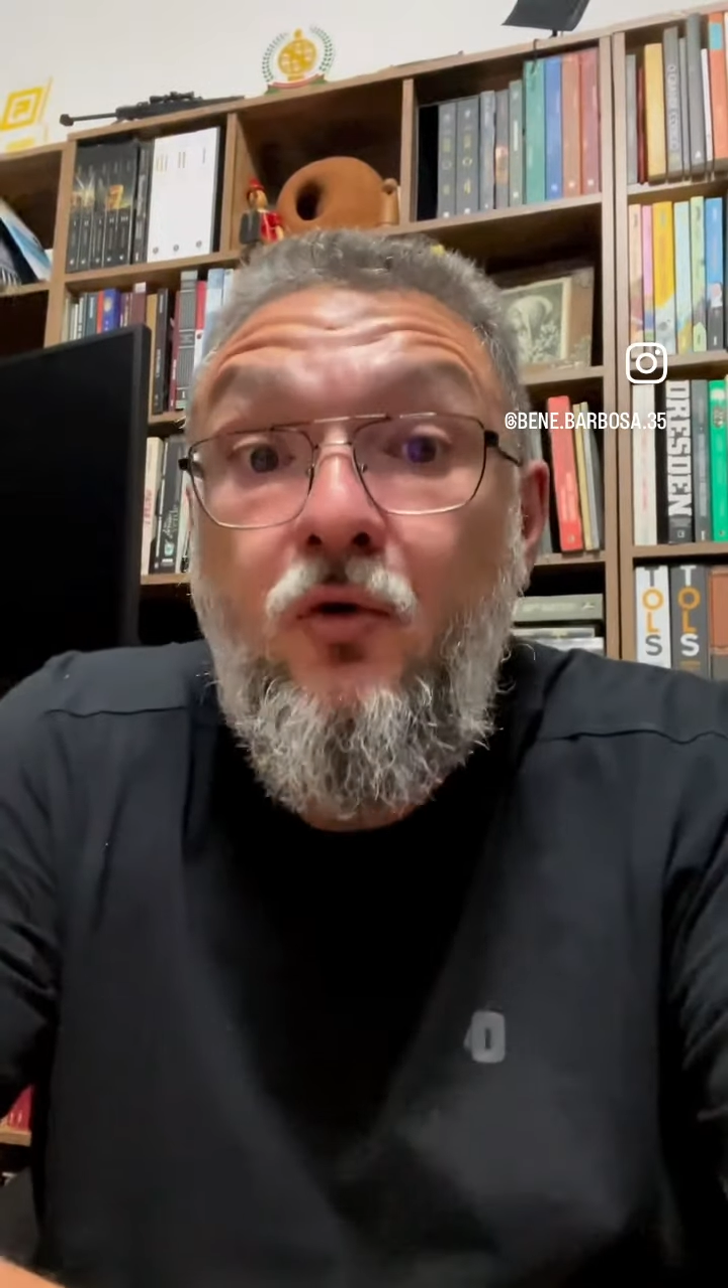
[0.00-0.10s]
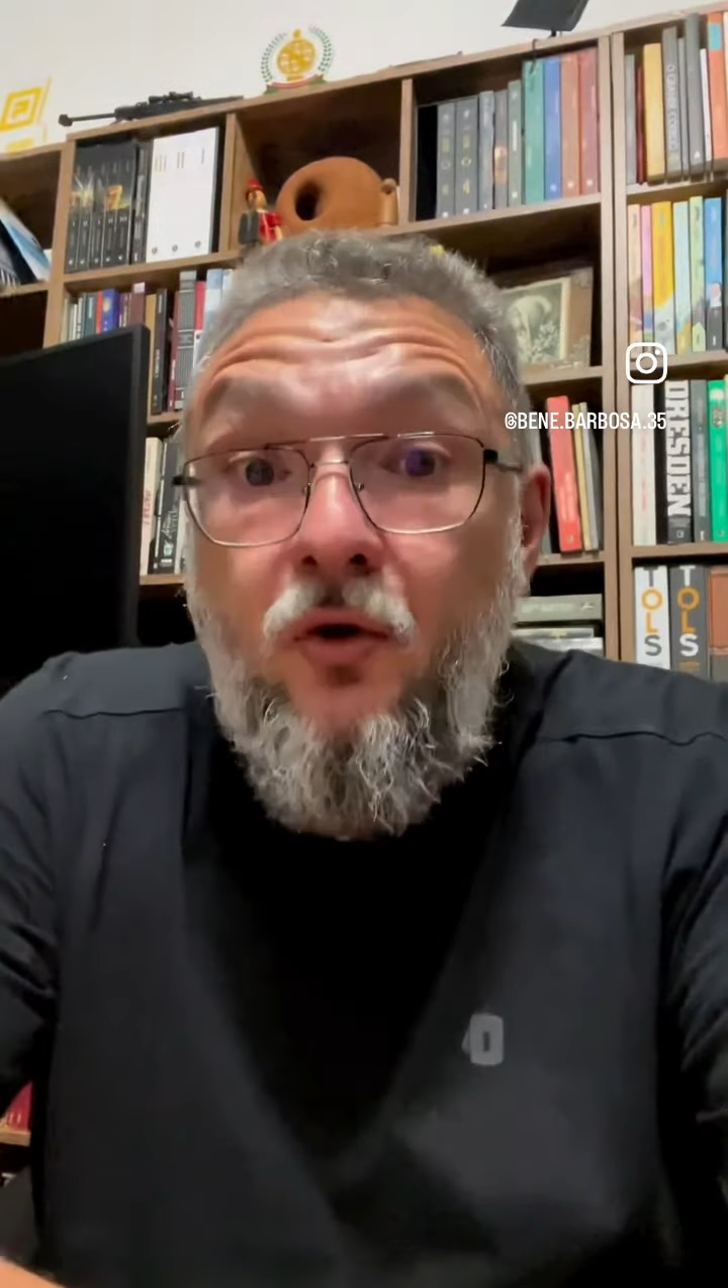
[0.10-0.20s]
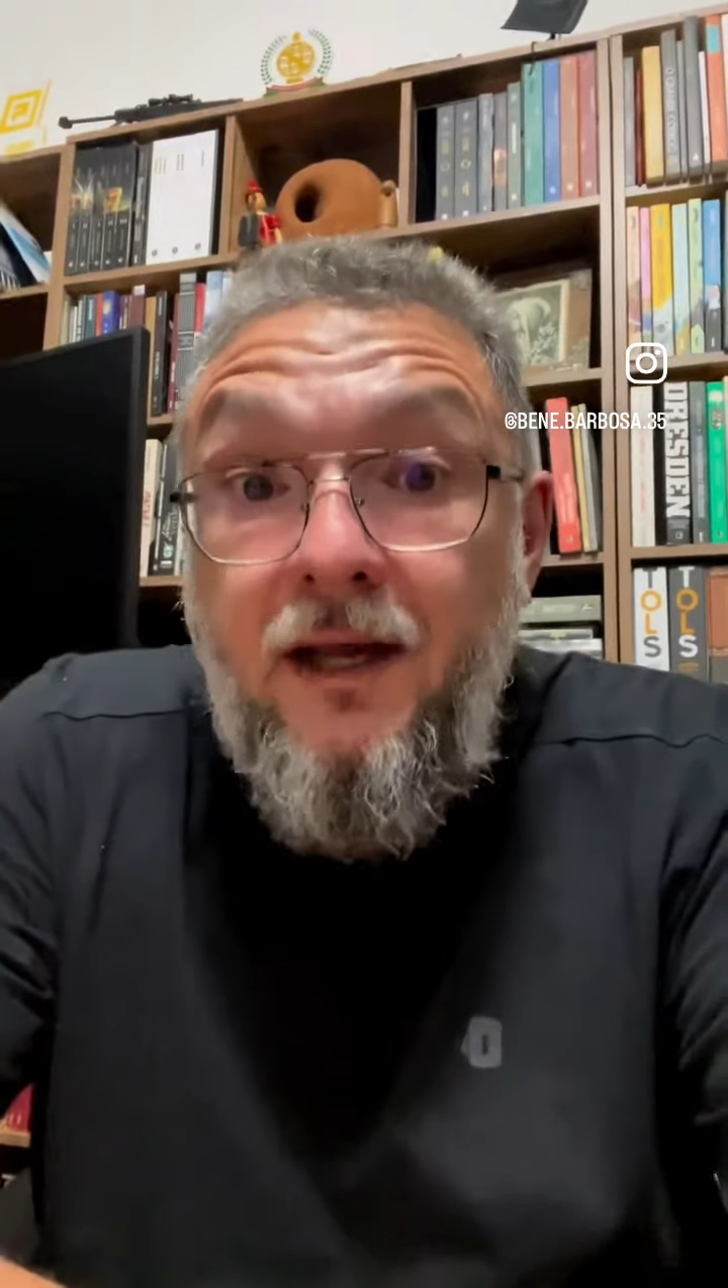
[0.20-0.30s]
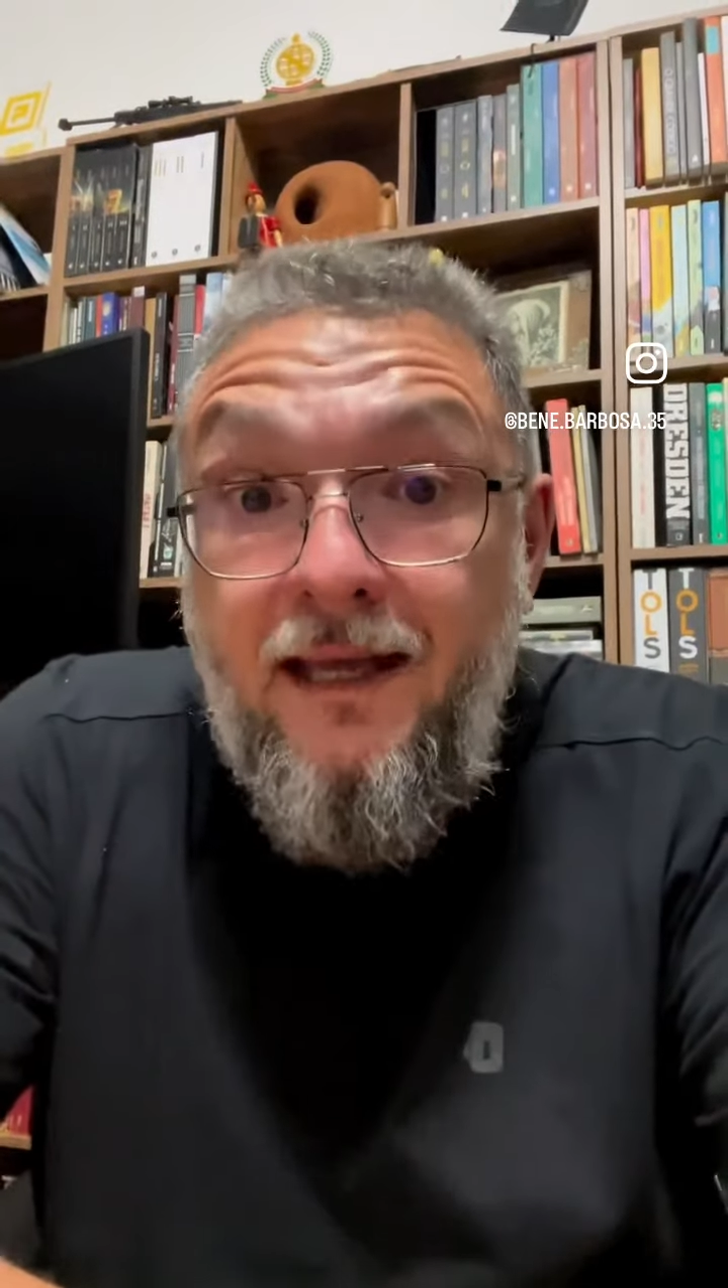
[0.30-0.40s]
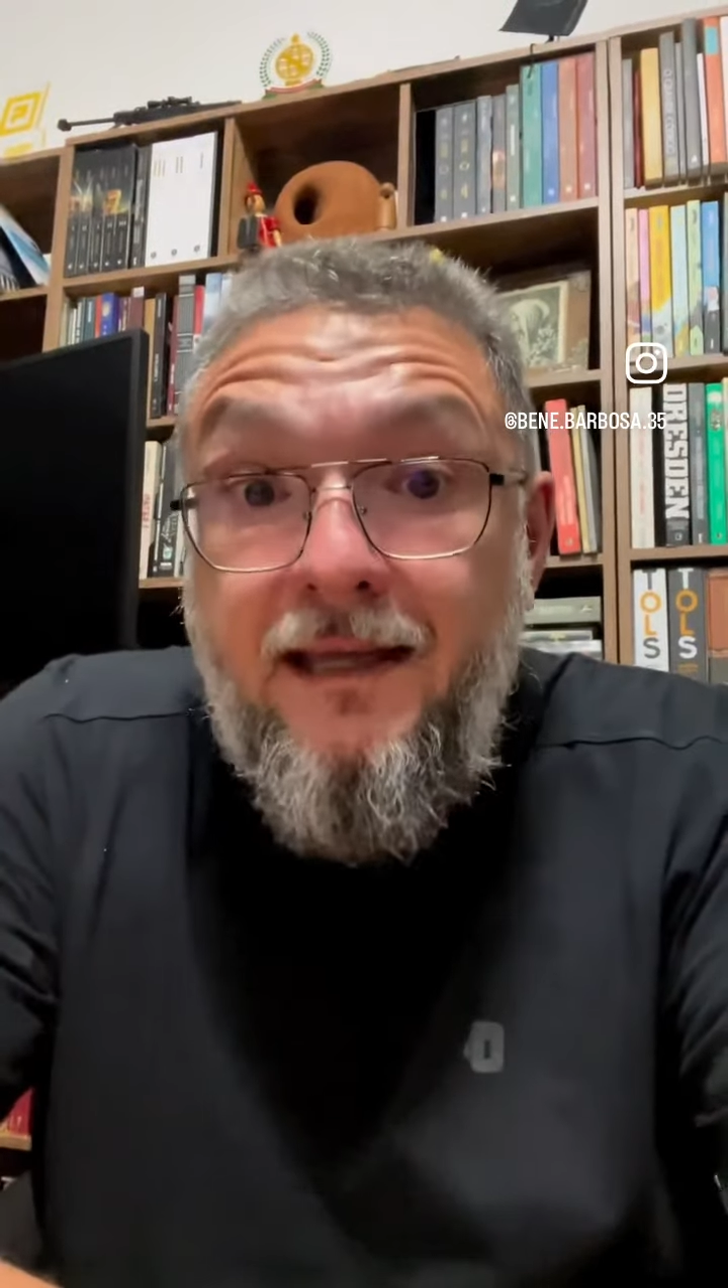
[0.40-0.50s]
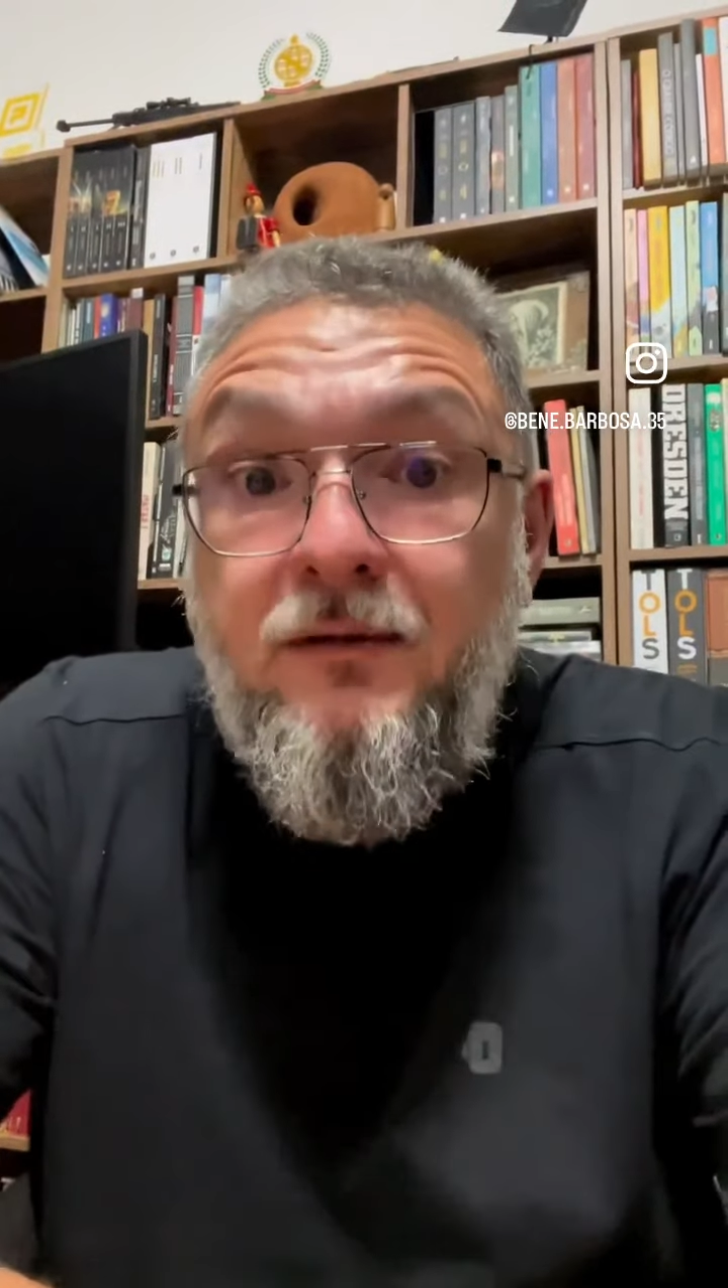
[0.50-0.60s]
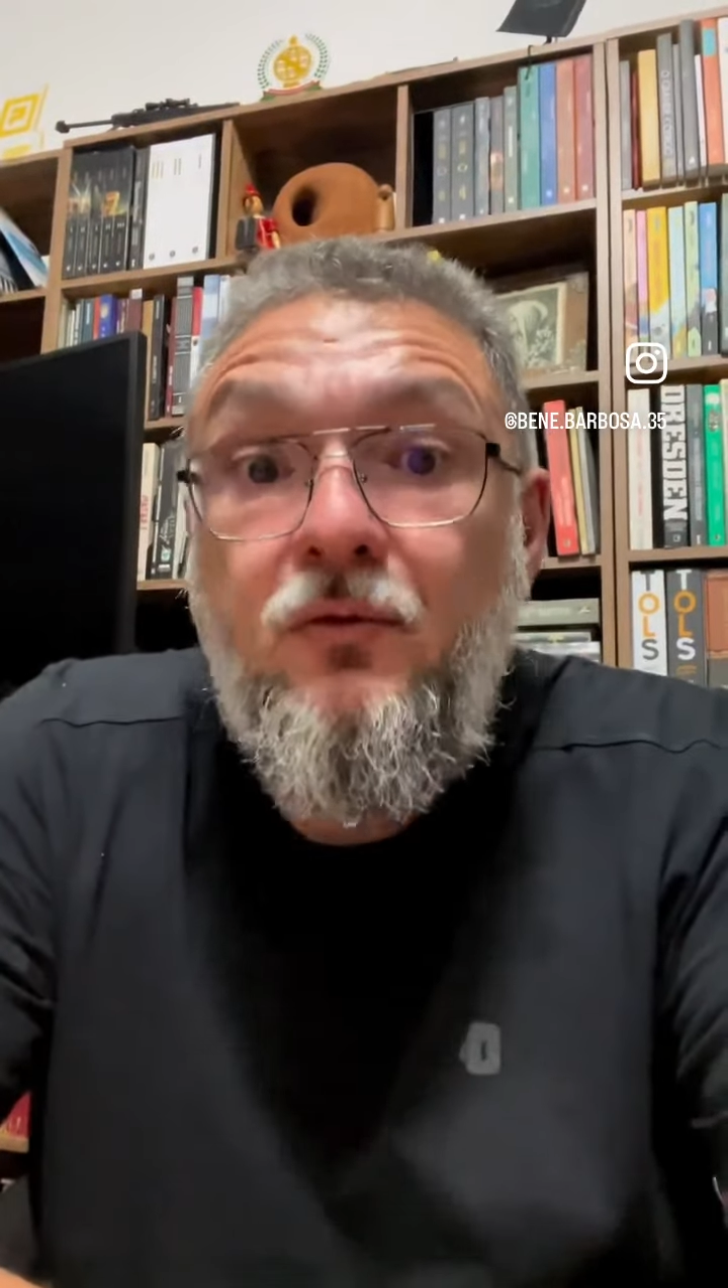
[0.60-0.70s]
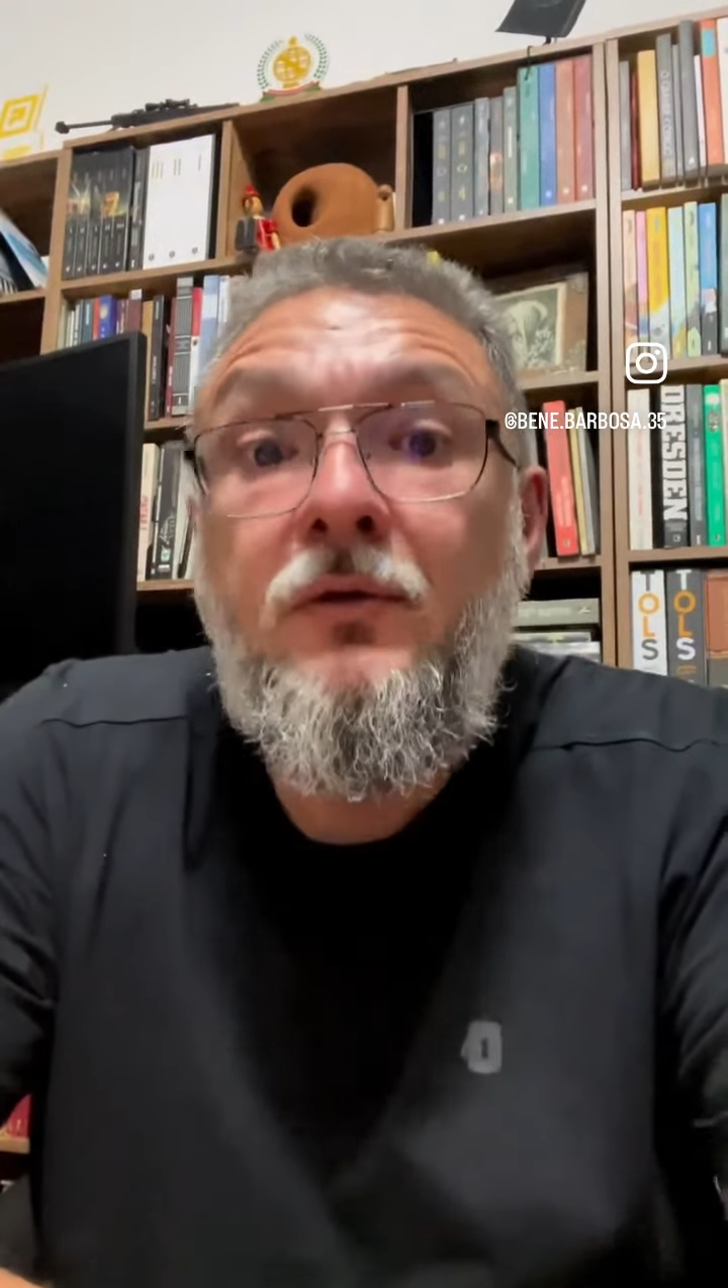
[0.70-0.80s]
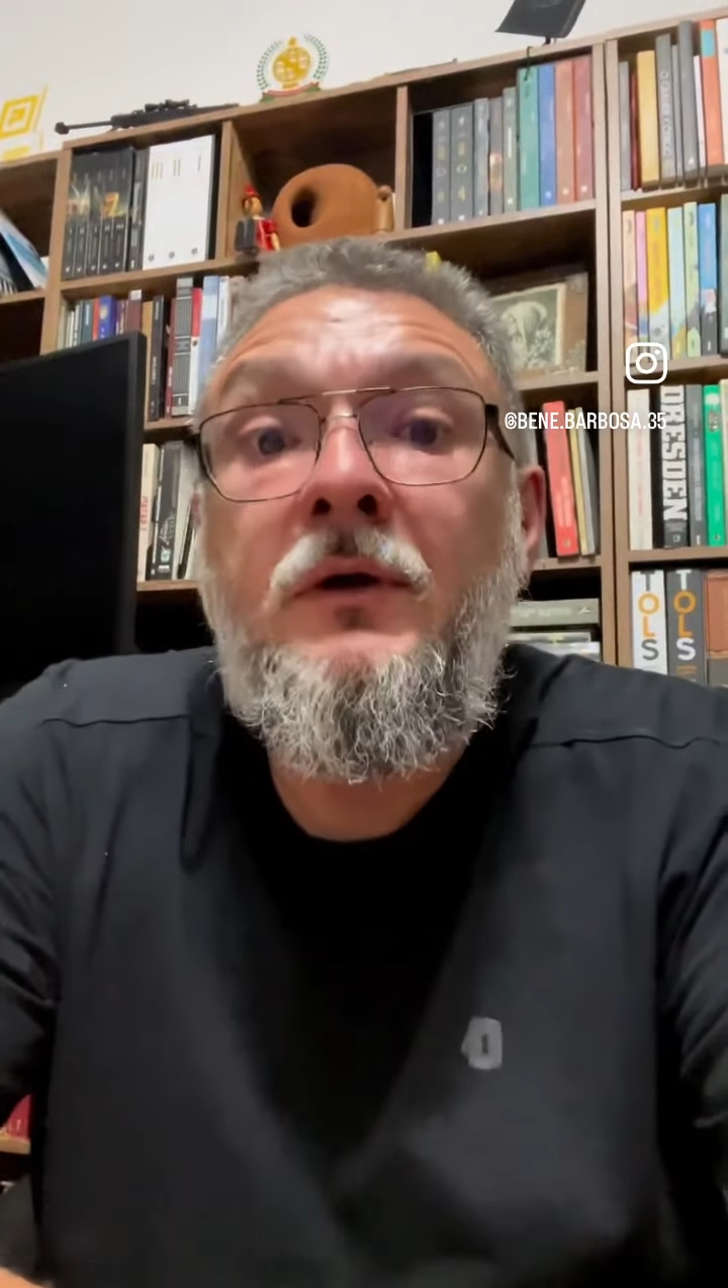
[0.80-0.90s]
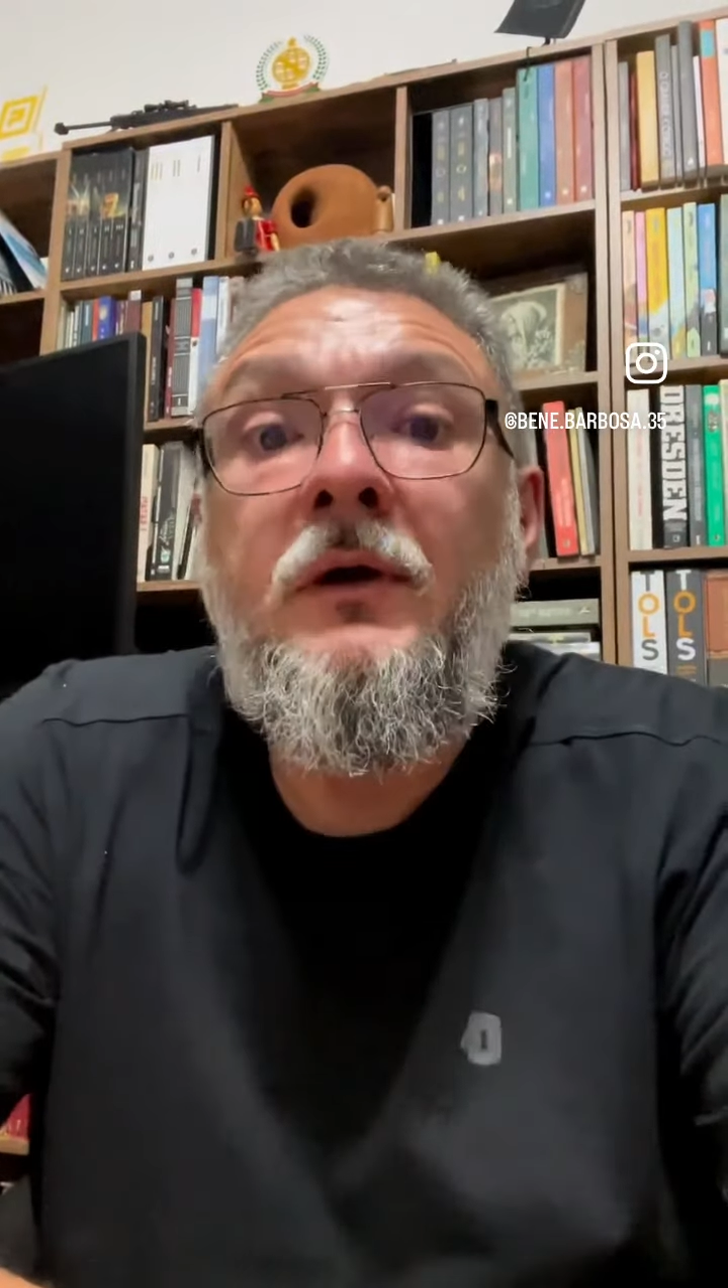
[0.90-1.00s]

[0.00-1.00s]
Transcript: correto